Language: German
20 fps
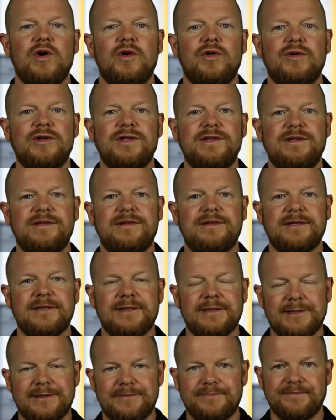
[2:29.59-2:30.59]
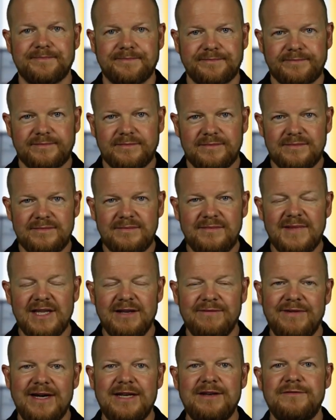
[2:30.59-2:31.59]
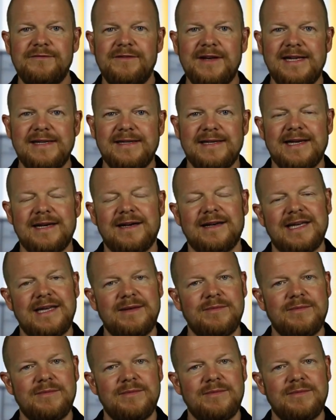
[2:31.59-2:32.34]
und ähm, wann fällt er?